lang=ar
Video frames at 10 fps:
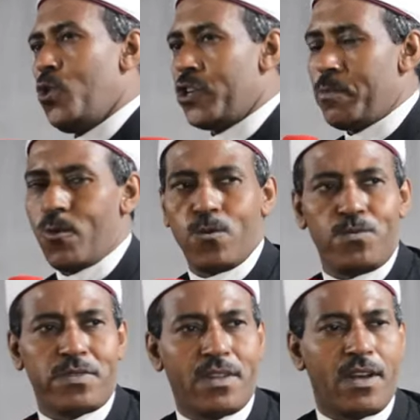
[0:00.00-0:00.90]
محرم
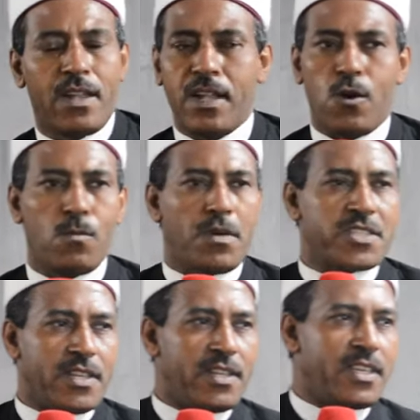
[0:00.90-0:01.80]
اللهم
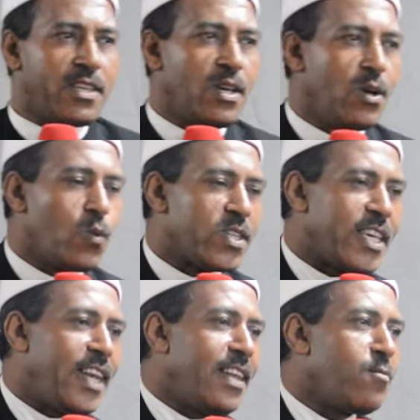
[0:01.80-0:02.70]
صل
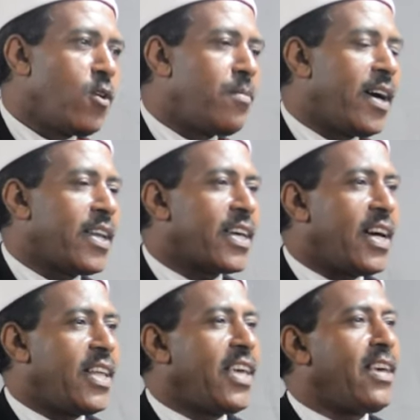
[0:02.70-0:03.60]
وسلم
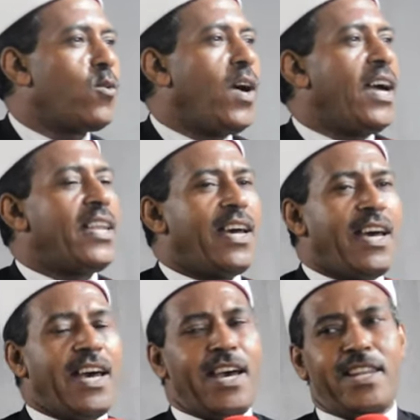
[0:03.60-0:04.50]
وبارك عليه
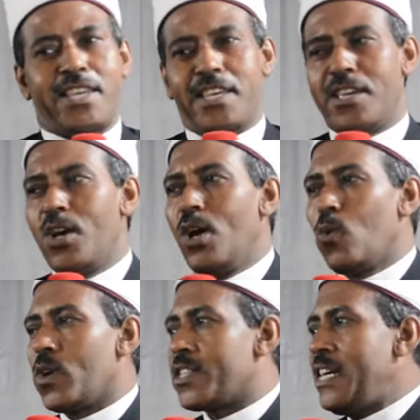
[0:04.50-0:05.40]
وعلى اله
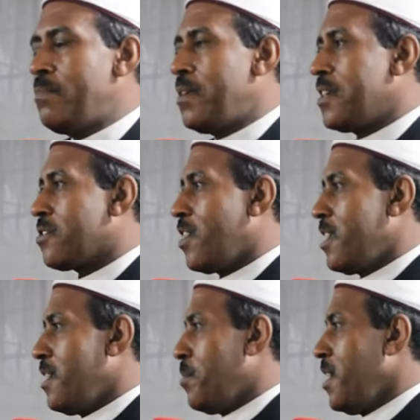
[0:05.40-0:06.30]
وصحبه
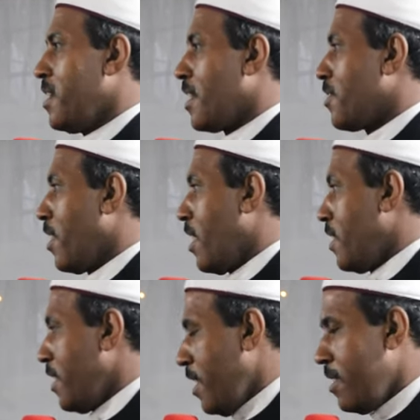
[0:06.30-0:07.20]
الطيبين
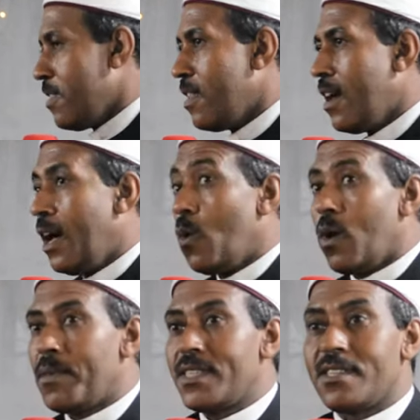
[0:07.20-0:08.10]
الطاهرين
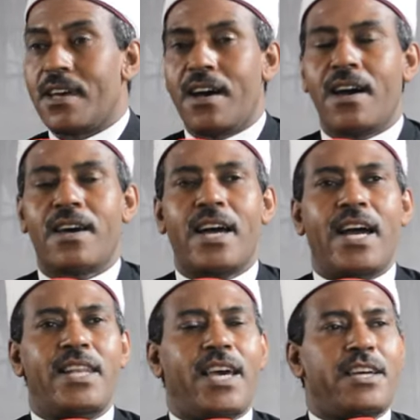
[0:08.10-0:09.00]
ومن سار
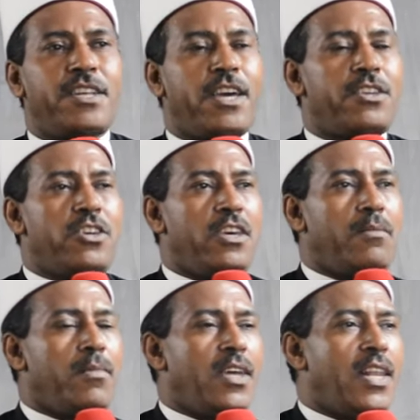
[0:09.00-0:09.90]
على
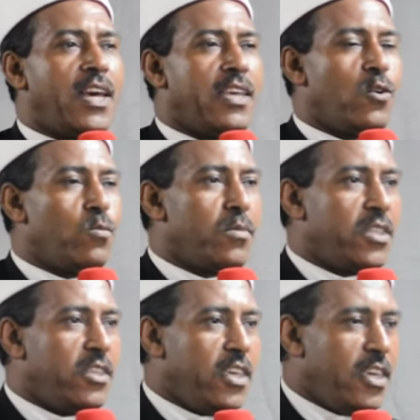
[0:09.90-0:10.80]
نهجهم الى يوم
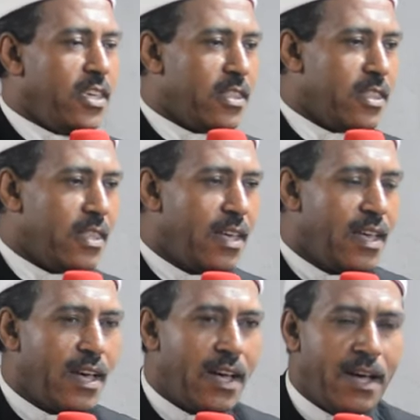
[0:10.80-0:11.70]
الدين
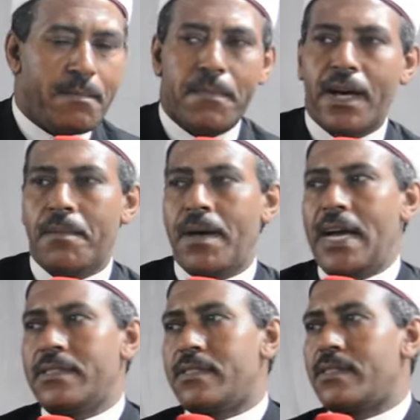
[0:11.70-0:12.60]
اما
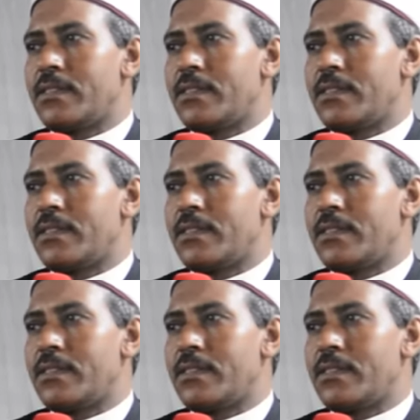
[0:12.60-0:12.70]
بعد